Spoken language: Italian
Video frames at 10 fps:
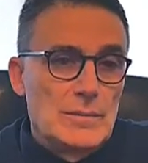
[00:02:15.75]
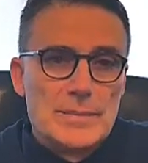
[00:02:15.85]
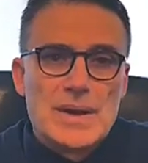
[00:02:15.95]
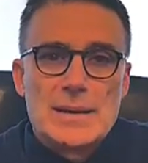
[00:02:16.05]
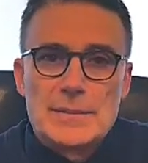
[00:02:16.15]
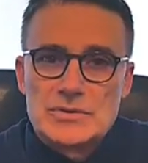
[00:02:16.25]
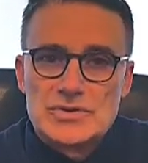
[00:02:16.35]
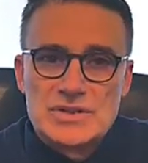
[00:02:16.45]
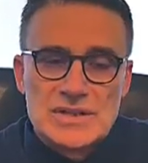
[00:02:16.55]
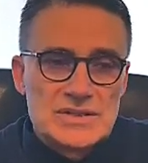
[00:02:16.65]
per la
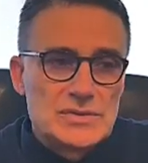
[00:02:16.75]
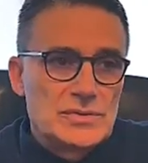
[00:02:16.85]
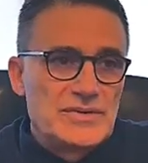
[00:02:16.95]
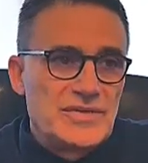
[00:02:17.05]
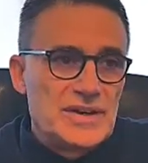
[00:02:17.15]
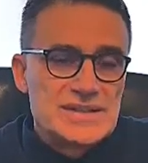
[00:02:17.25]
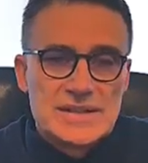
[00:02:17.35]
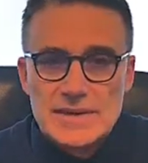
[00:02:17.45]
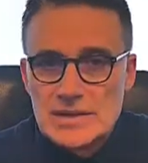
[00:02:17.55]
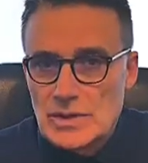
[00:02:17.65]
progettazione, il
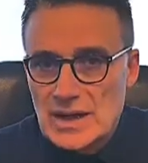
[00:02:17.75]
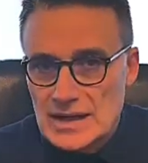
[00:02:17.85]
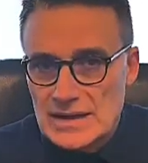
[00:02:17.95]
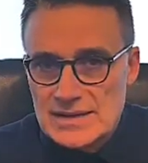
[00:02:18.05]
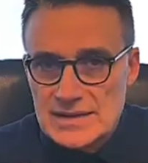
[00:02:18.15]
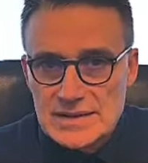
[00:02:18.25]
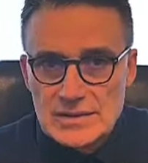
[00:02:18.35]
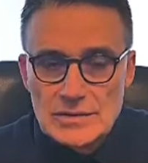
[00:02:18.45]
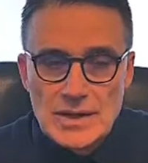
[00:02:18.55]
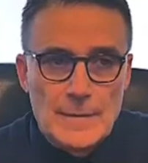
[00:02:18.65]
finanziamento e la
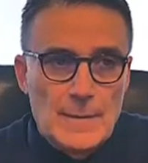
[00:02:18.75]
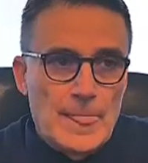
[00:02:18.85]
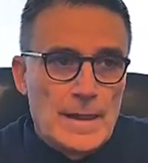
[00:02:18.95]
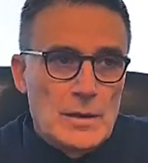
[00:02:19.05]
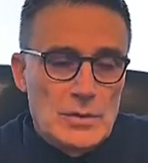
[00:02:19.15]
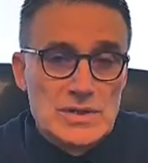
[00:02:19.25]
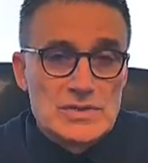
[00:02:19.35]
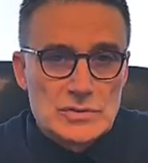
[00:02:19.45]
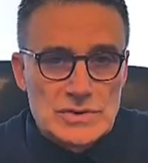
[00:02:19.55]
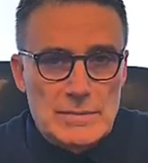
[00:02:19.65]
realizzazione. Quindi
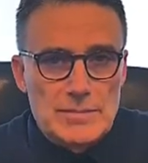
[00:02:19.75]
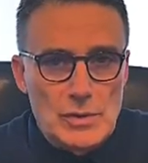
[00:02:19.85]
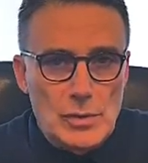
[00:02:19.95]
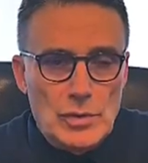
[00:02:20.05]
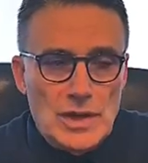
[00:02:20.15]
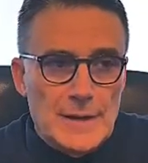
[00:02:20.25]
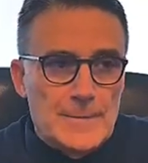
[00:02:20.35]
sono tempi lunghi.